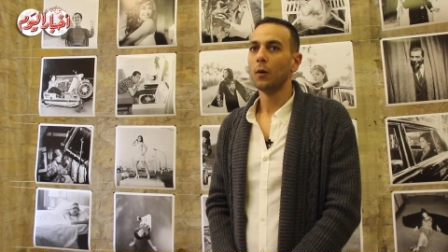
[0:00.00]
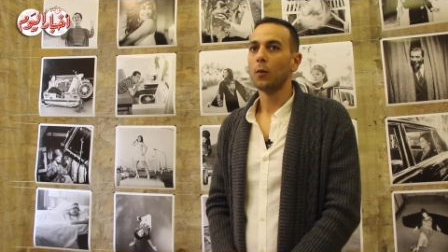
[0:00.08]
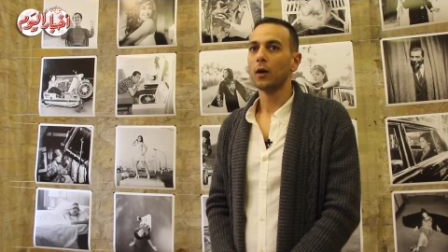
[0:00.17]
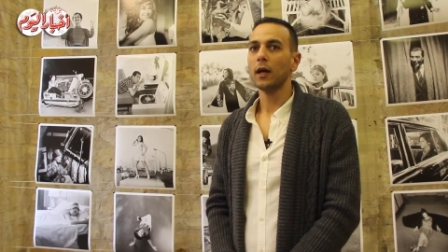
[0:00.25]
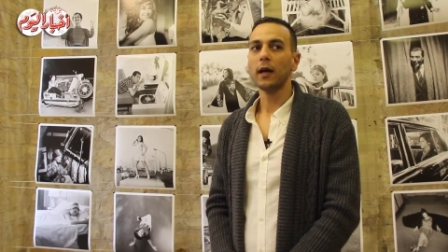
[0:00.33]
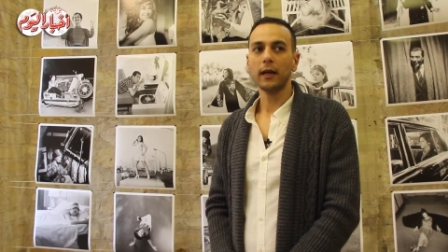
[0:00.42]

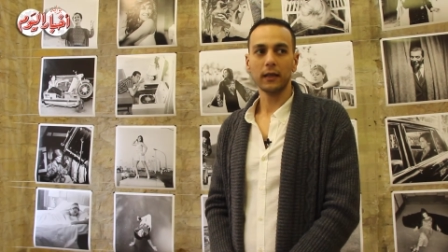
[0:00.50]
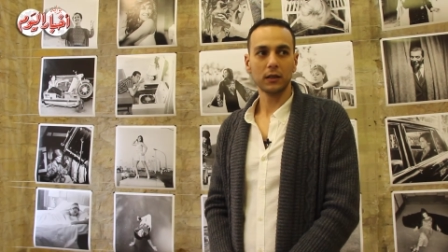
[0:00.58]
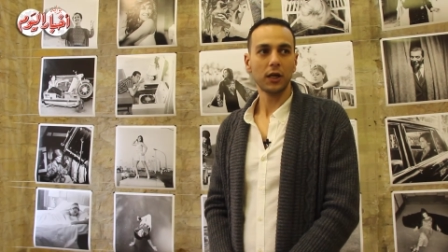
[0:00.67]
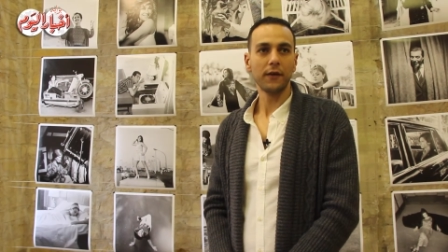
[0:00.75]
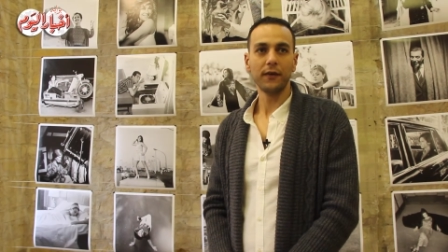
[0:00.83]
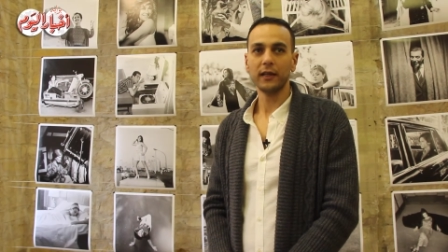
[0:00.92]
والله انا
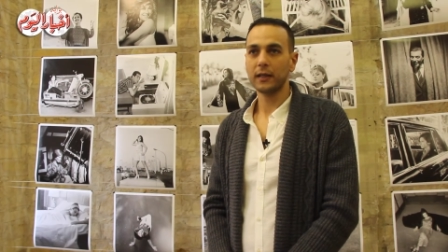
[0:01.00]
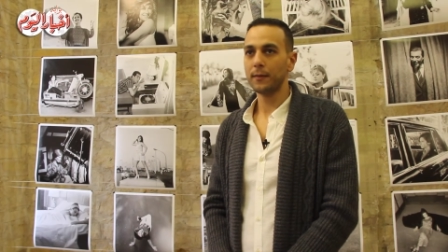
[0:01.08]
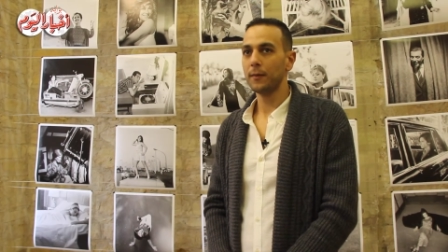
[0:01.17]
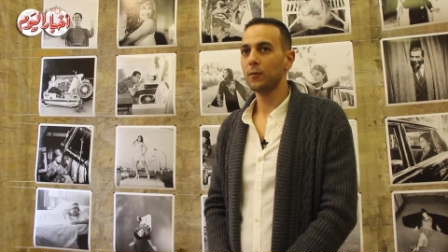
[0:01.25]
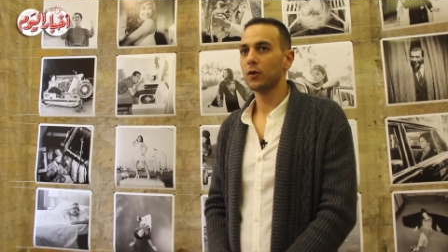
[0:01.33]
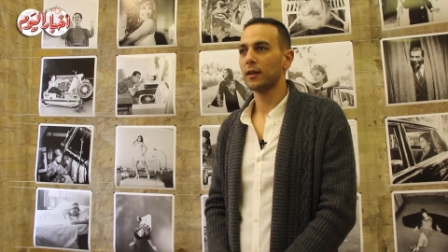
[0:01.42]
شايف
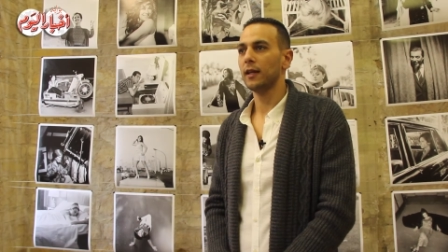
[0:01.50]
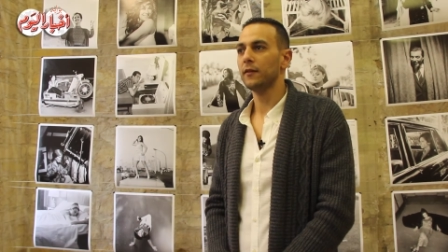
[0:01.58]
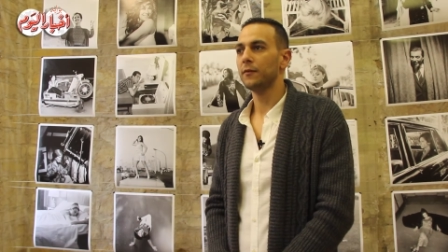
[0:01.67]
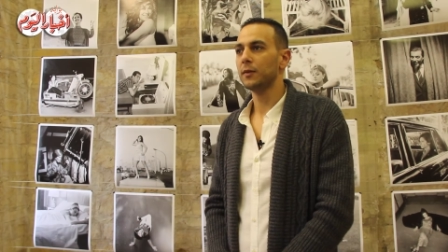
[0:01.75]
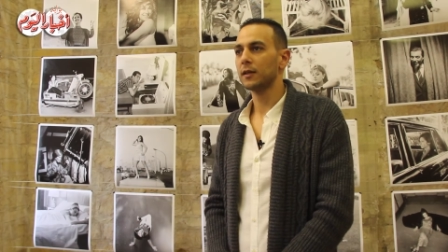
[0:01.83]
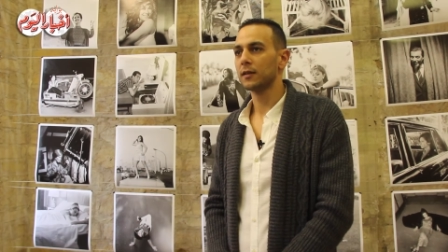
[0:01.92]
اهتمام
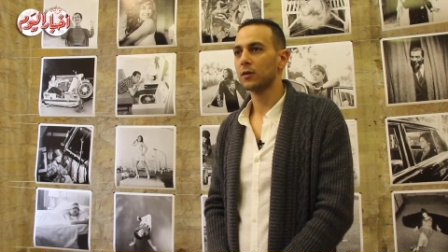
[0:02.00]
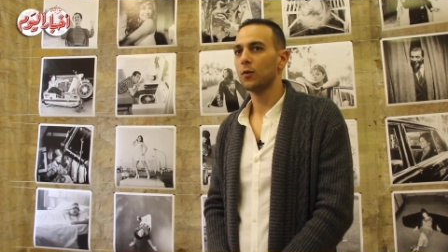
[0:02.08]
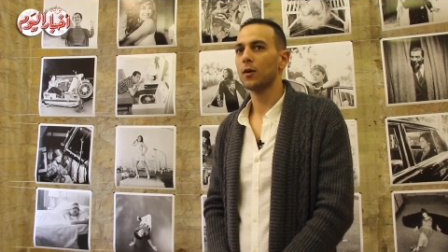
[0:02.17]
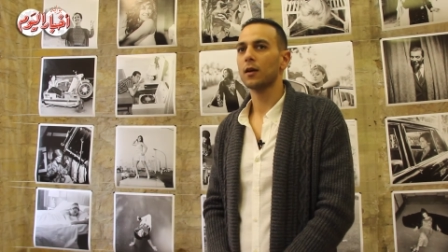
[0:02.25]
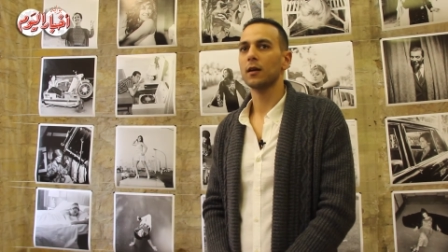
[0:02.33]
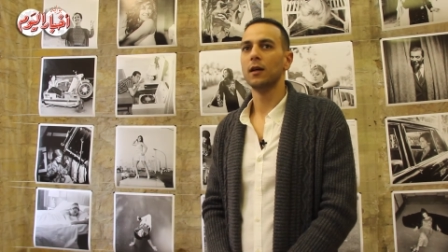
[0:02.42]
مختلف
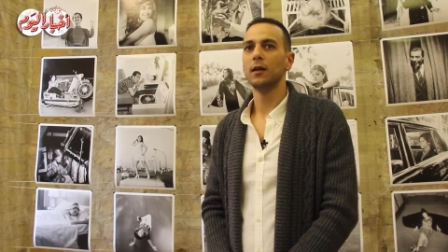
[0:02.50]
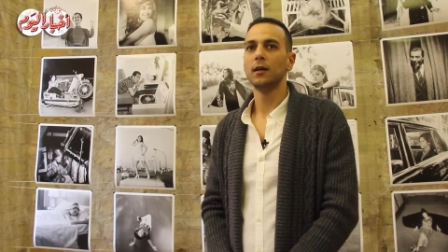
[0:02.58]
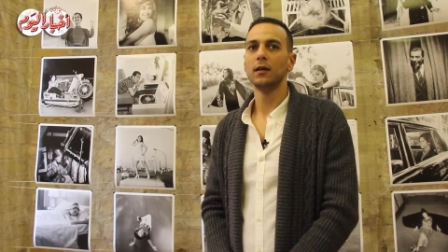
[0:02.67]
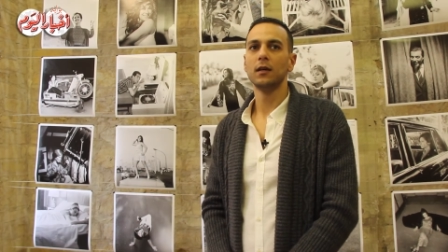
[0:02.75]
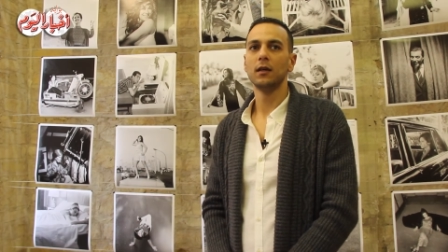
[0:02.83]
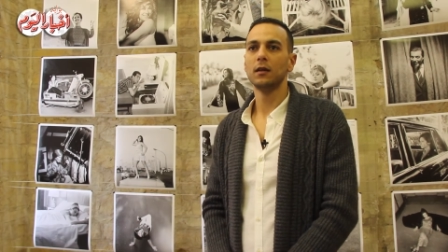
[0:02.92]
بالصور
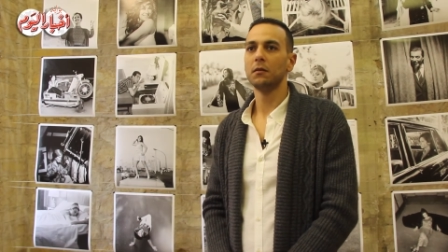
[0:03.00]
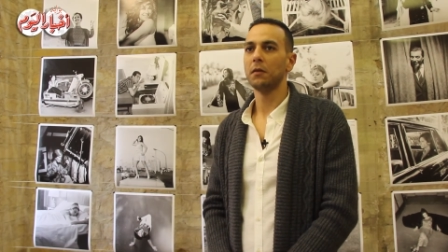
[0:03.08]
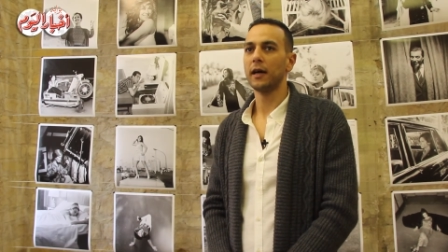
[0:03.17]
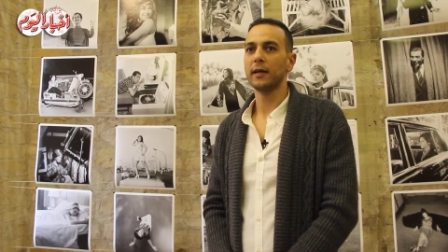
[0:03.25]
آه،